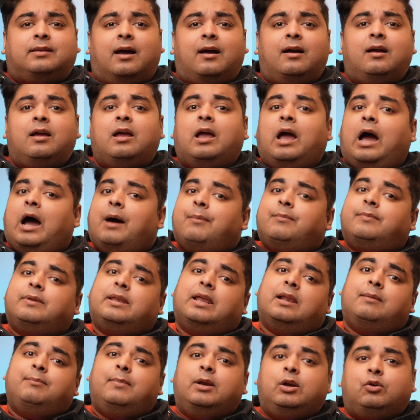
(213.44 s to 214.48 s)
था हम
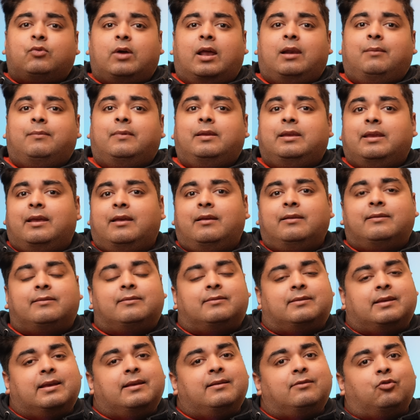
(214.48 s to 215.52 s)
रियलमी ट्वेल्व में ये
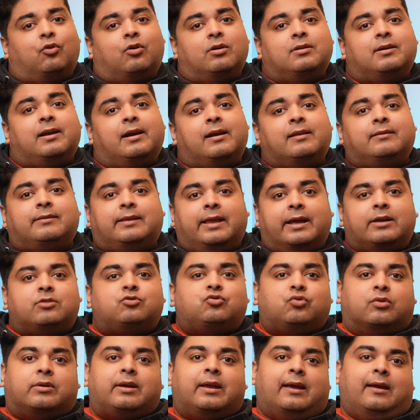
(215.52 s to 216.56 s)
चीज़ ऑलरेडी देख
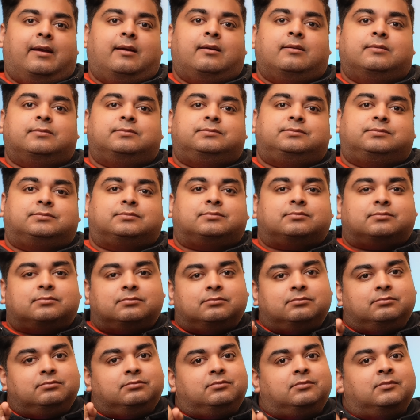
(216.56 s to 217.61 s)
चुके हैं
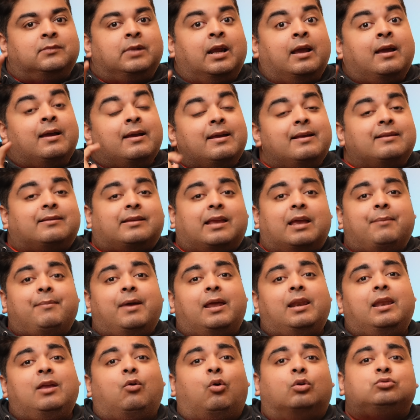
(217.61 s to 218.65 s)
इसके
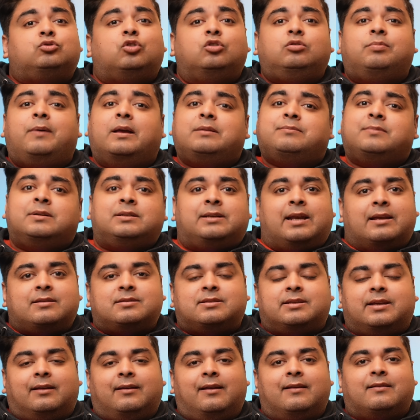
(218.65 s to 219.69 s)
मैंने बैंक में
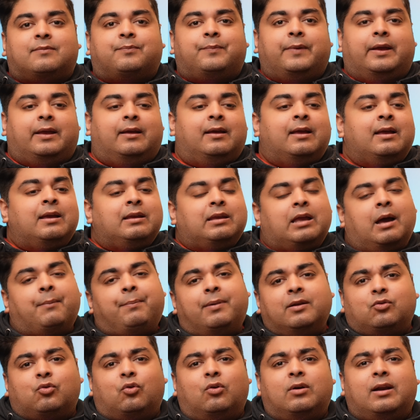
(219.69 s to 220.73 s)
टेस्ट किया ना इसमें यहाँ
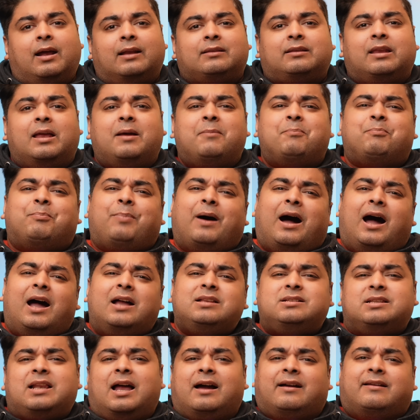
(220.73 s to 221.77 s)
पर स्कोर आते हैं
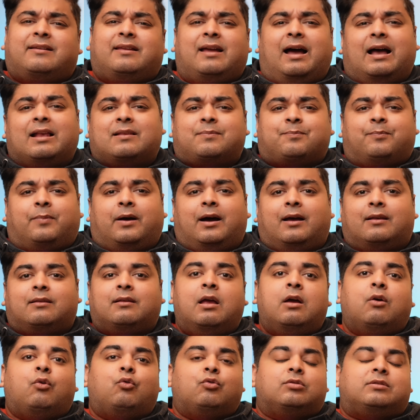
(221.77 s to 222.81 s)
पाँच लाख के आसपास
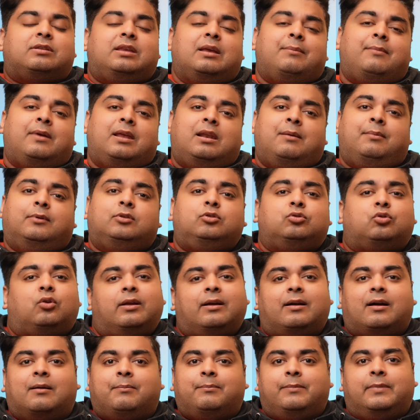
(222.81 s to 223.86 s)
उससे मेरे में तो थोड़े
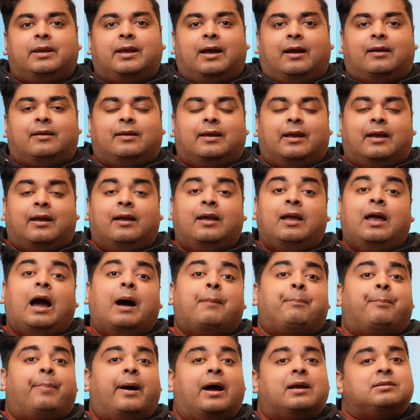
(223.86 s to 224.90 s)
कम ही आए हैं
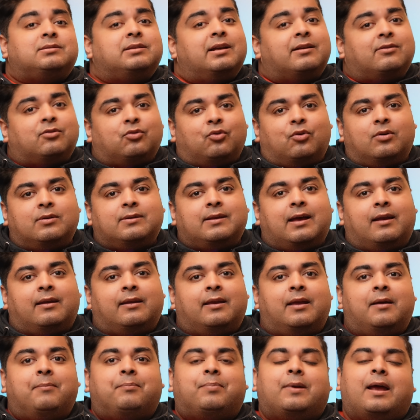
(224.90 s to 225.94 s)
अब पाँच लाख स्कोर्स आ
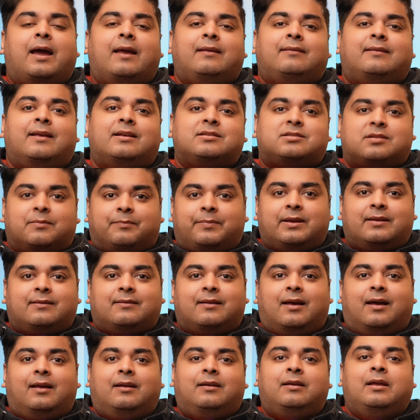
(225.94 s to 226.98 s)
रहे हैं प्राइस है छब्बीस
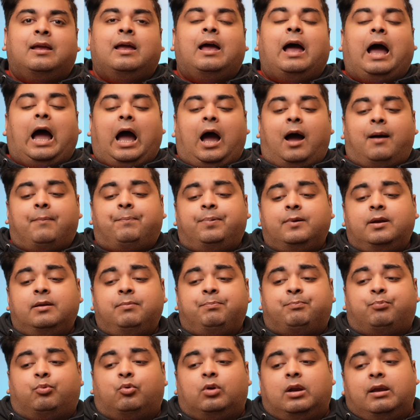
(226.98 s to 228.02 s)
हज़ार आप
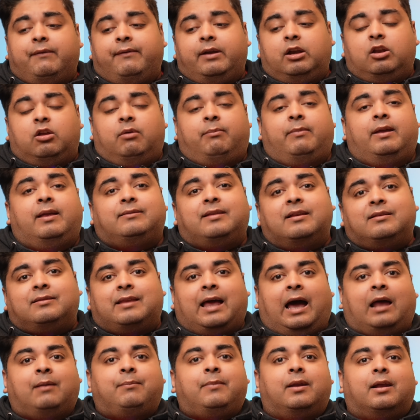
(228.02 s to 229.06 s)
पूरी वीडियो में ये चीज़
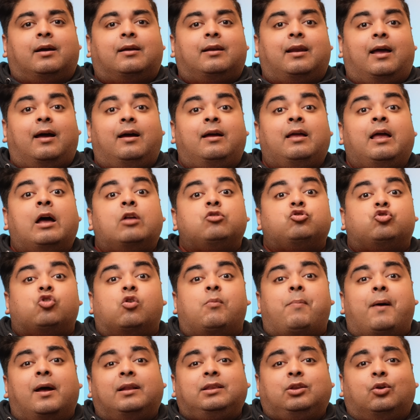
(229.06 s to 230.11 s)
ध्यान में रखना जो
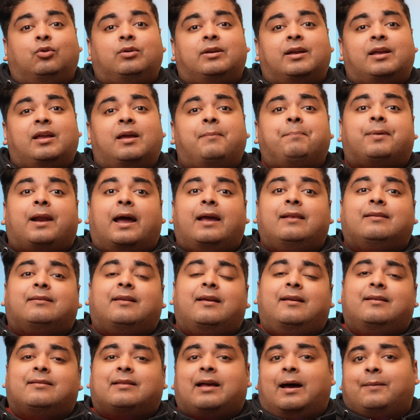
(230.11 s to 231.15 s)
बातें हो रही हैं प्राइस
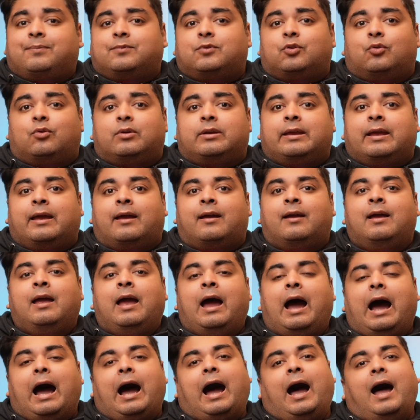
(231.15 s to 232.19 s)
के हिसाब से हो रही हैं
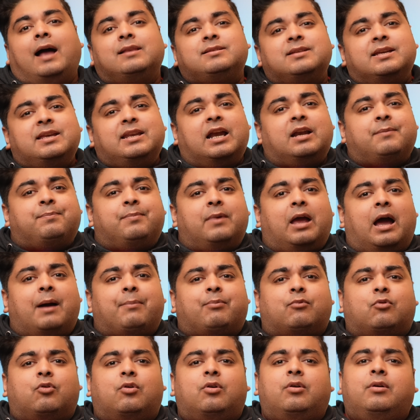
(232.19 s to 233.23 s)
आज की डेट में
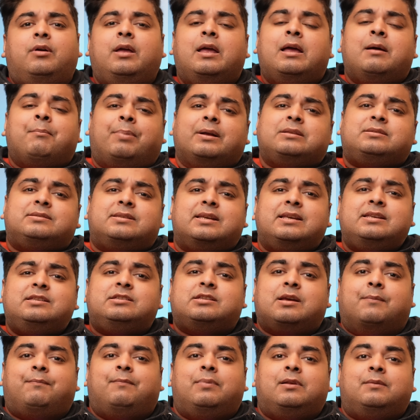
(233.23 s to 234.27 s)
आपको पच्चीस
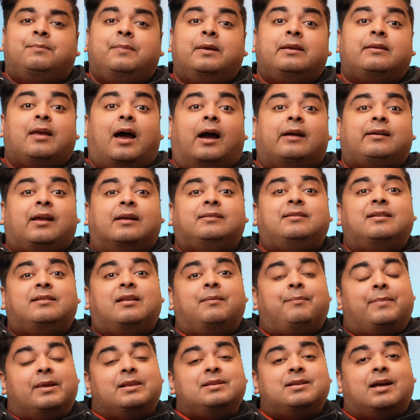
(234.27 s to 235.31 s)
छब्बीस में क्या क्या चीज़ें
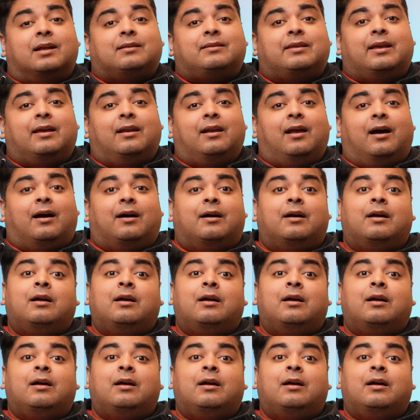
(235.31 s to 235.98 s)
मिल जाती हैं ना